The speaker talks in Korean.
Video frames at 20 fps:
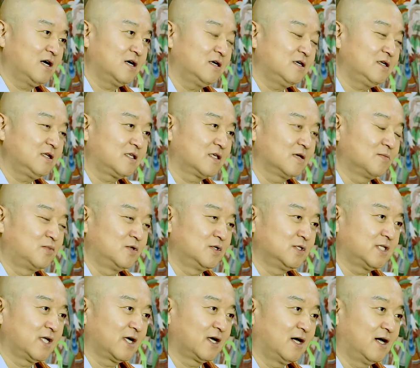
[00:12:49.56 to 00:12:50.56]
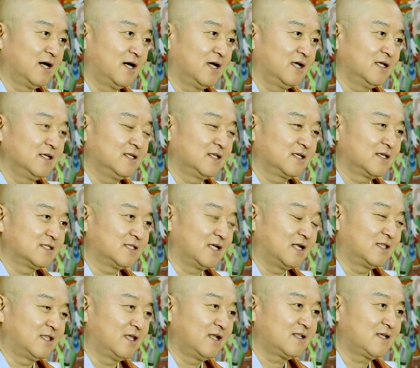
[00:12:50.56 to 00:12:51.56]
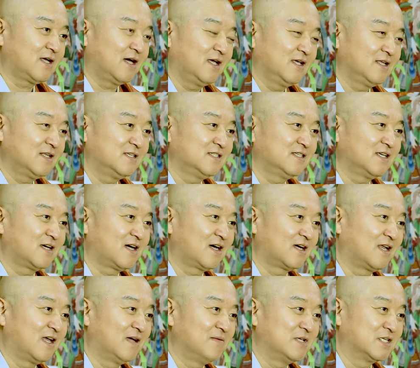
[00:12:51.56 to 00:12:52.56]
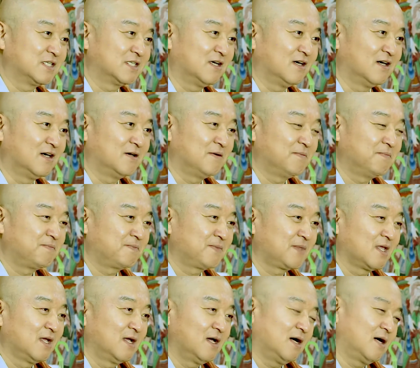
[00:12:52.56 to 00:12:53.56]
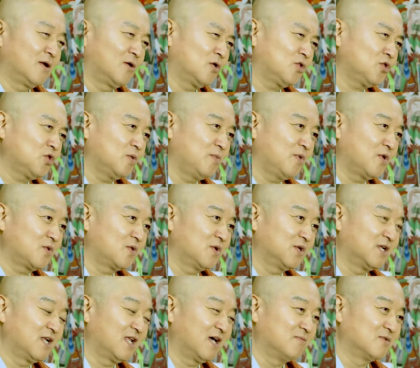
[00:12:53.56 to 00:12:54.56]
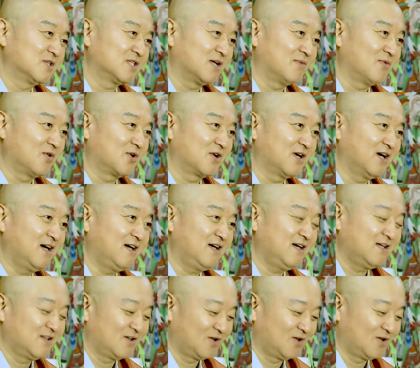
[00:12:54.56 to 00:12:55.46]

어렵게 불사가 이렇게 잘 될까 이런 생각을 하면서 아, 로또 복권을 한번 사볼까?